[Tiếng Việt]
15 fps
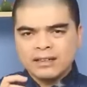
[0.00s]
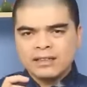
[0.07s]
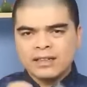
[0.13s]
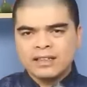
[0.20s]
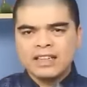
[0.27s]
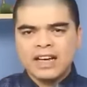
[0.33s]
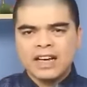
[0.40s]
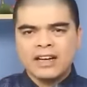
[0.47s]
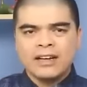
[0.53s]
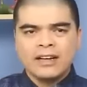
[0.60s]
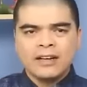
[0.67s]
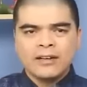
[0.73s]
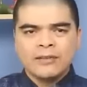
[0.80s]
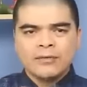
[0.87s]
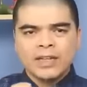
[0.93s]
cửa nhà
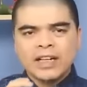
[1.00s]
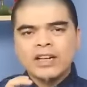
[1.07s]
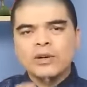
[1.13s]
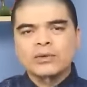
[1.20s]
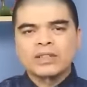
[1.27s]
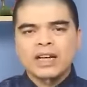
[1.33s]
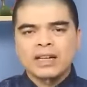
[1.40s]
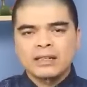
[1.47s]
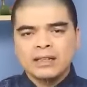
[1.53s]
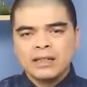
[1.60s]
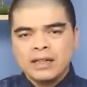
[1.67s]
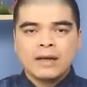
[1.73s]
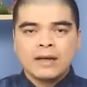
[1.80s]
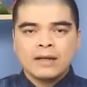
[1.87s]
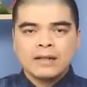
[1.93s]
với cái cầu thang
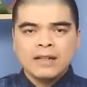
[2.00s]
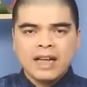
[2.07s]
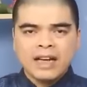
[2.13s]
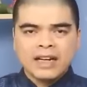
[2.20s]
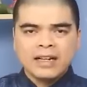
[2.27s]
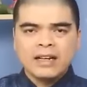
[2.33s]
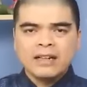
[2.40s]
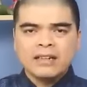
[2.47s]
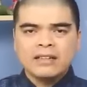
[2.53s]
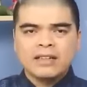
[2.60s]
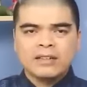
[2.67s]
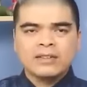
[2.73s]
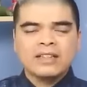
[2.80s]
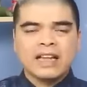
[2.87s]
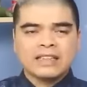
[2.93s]
để cái năng
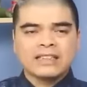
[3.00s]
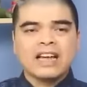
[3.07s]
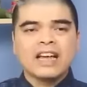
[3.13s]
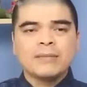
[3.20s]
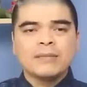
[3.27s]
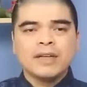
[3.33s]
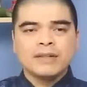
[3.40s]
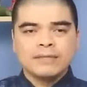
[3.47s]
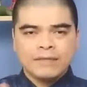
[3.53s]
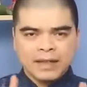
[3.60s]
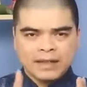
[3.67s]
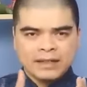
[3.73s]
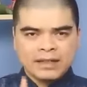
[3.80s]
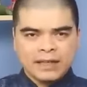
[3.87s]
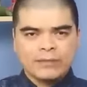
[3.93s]
lượng nó tản ra hai bên và
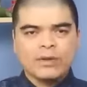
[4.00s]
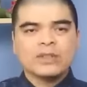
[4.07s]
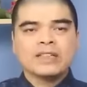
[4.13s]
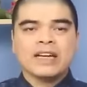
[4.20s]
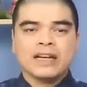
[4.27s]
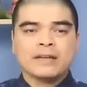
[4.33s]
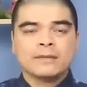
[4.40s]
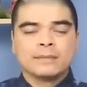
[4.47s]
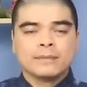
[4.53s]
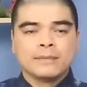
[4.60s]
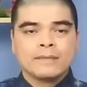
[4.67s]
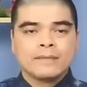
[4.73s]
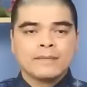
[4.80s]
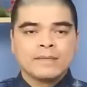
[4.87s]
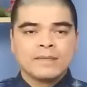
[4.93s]
đi thẳng vào nhà.
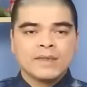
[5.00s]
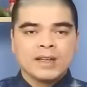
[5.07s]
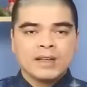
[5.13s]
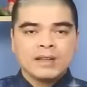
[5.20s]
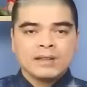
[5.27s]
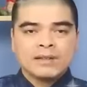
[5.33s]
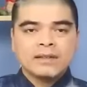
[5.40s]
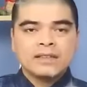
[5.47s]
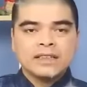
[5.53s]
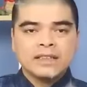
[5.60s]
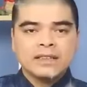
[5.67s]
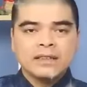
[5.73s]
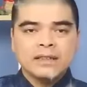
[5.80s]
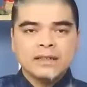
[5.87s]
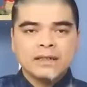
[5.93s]
Thứ
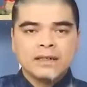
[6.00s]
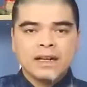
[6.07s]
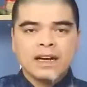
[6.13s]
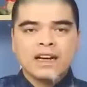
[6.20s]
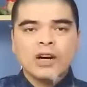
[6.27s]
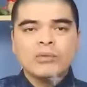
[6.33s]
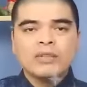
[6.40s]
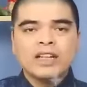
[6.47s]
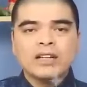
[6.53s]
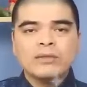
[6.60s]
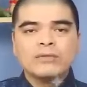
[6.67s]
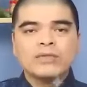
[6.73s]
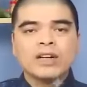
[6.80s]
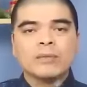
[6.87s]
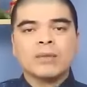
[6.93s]
9 là không
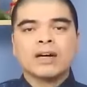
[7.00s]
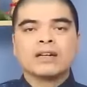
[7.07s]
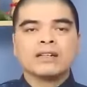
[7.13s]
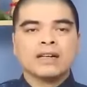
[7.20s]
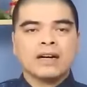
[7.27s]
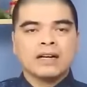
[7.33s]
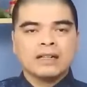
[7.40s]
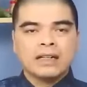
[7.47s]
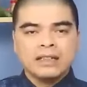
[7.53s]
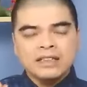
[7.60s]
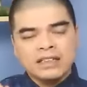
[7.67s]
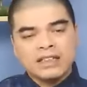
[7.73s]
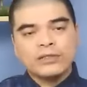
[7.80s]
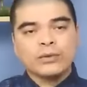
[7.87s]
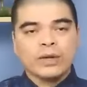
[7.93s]
nên vừa mở cửa đã
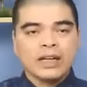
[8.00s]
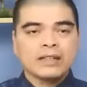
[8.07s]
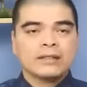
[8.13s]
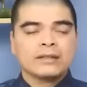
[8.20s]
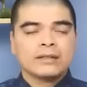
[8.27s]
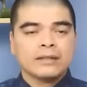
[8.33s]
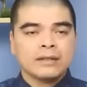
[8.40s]
nhìn thấy tủ lạnh.